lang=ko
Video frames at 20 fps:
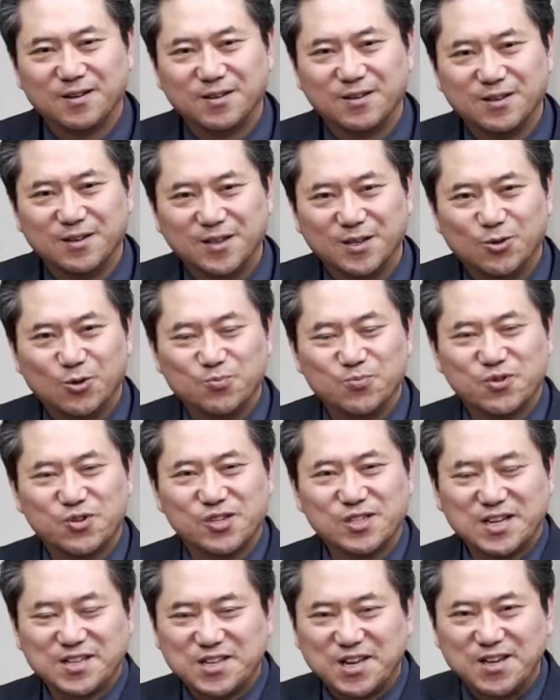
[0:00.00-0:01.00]
이 논문을
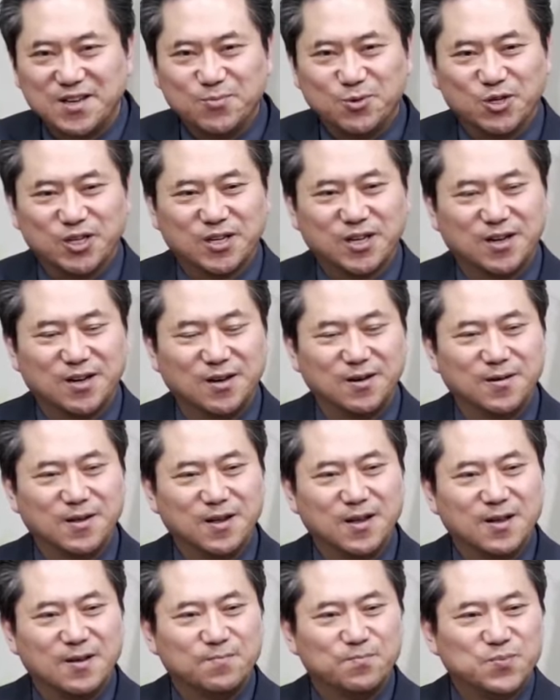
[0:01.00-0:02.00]
자세히 보니까
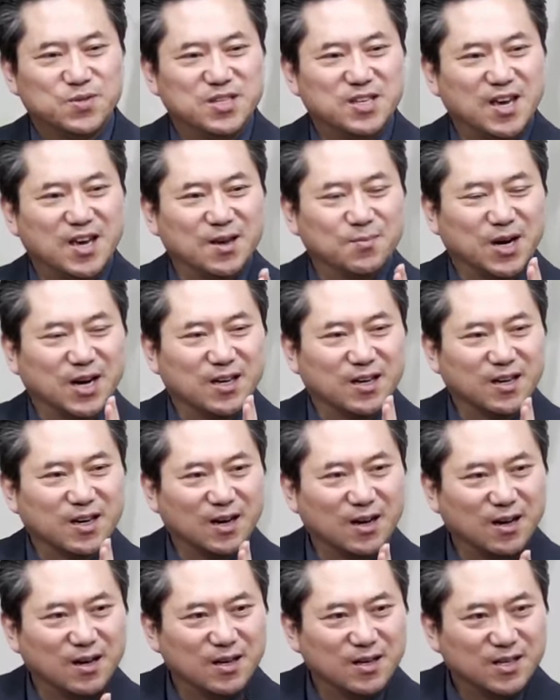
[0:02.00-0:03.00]

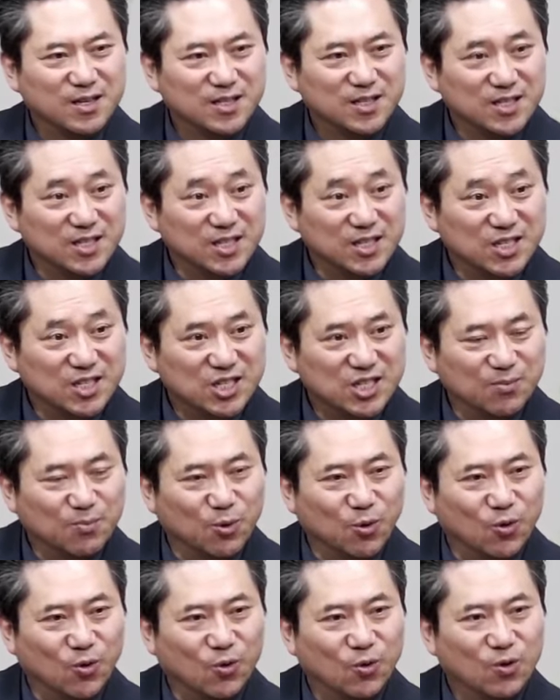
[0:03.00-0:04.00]
BMI가
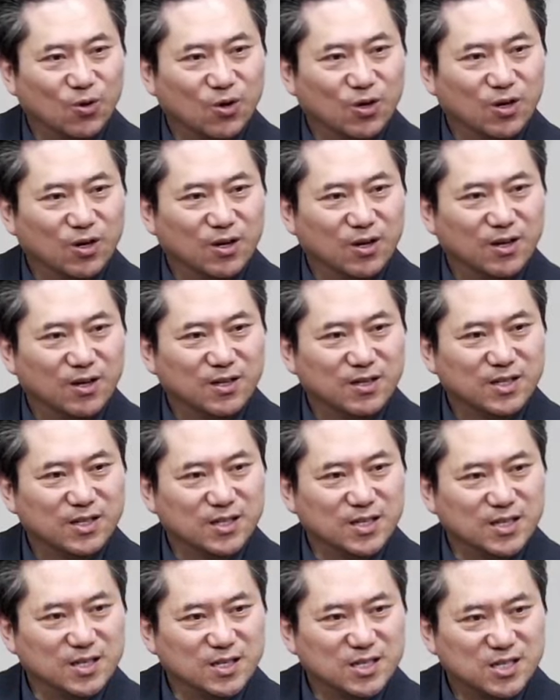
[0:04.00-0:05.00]
25,
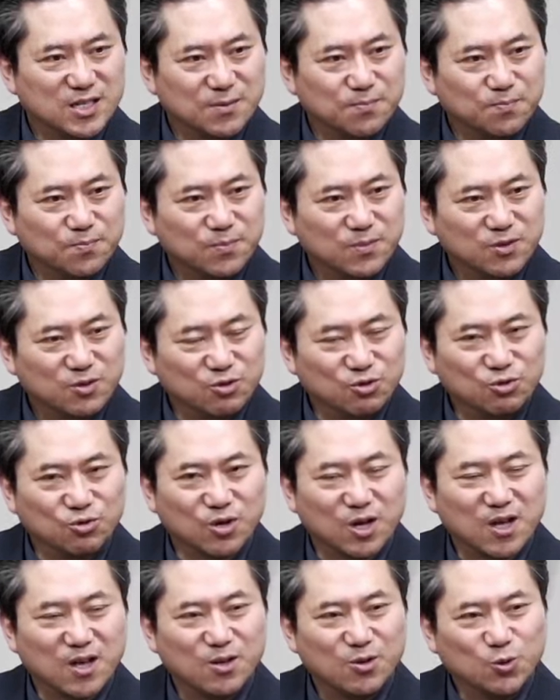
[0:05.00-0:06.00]
26,
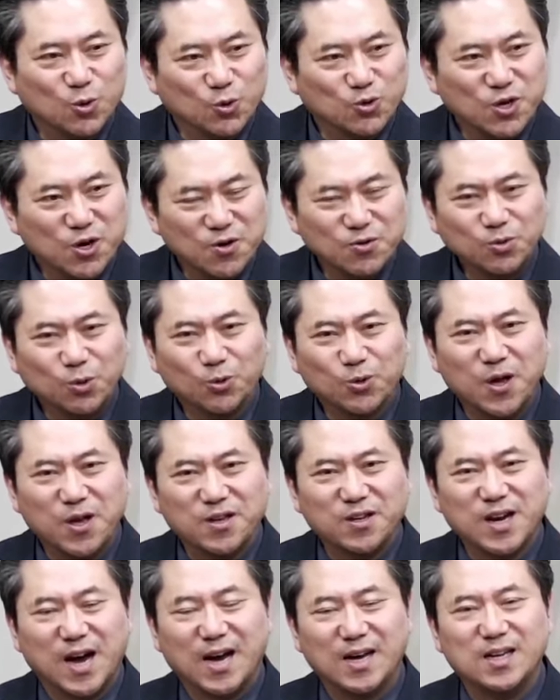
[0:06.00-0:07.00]
요 정도
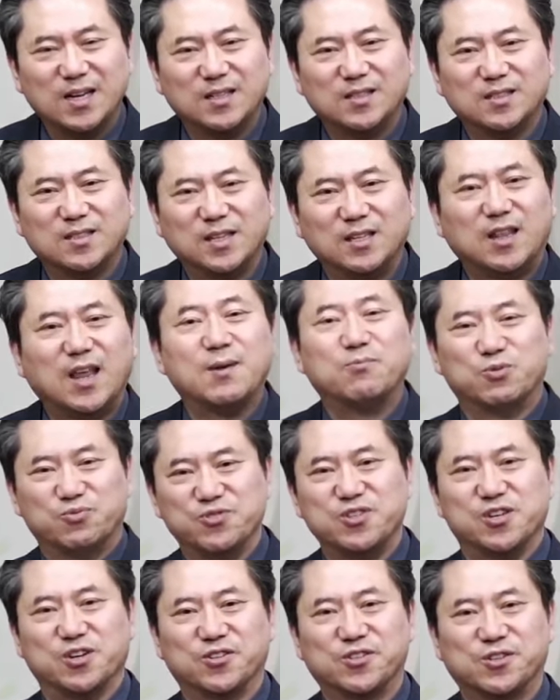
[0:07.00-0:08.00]
되는 아이들이
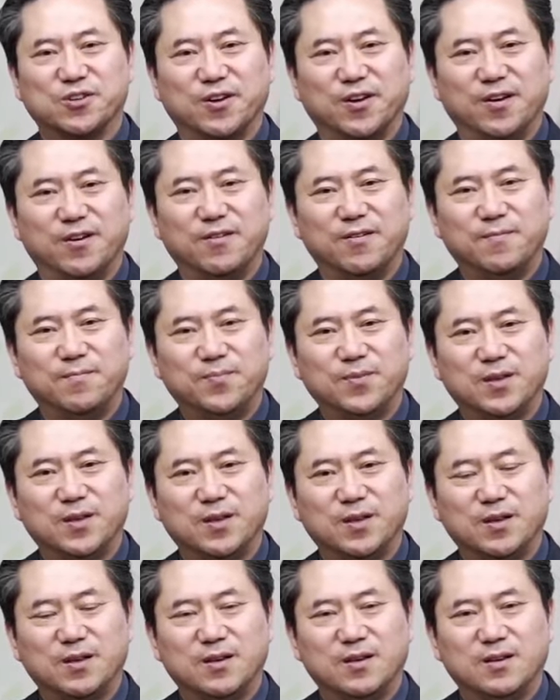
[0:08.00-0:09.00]
대부분이었어요.
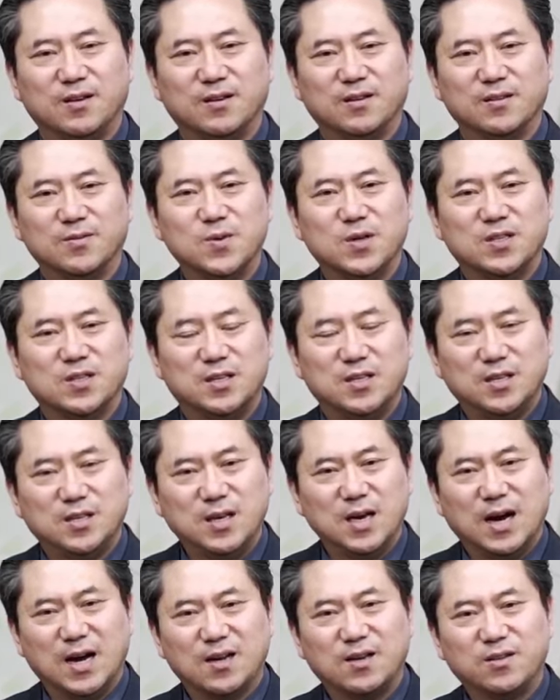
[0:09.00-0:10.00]
근데 이
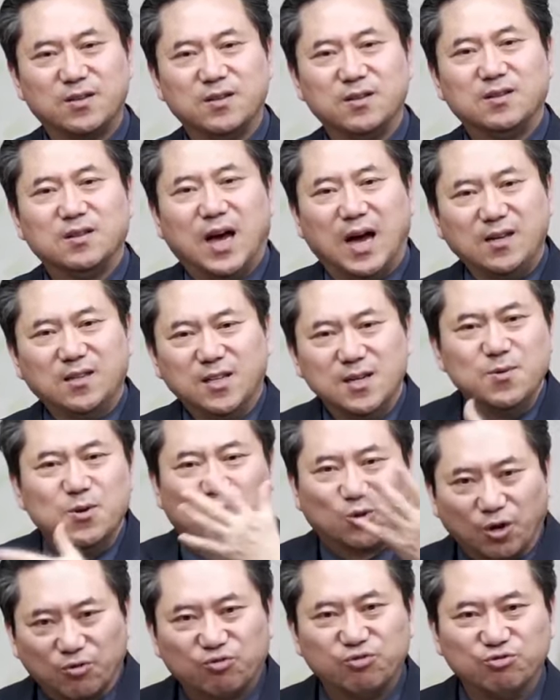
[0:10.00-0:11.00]
아이들은 나이 들면
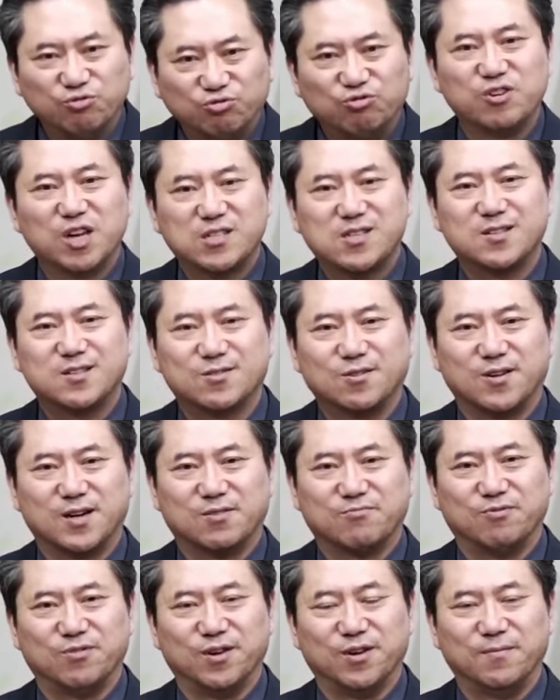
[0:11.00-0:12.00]
더 뚱뚱했을
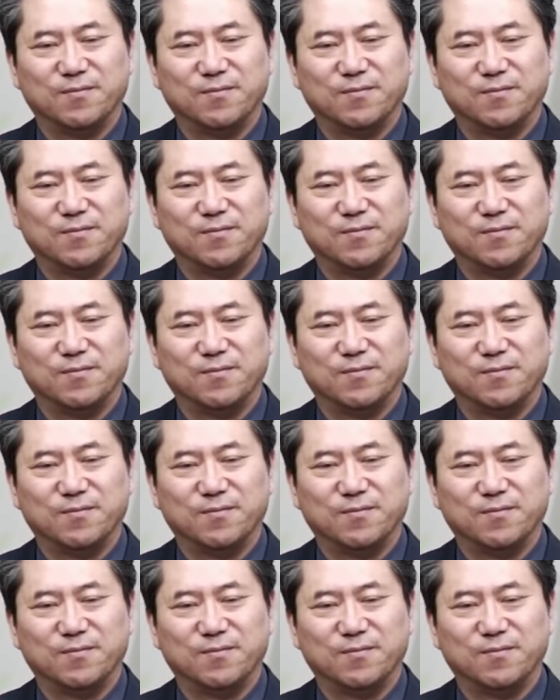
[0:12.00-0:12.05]
거라고요.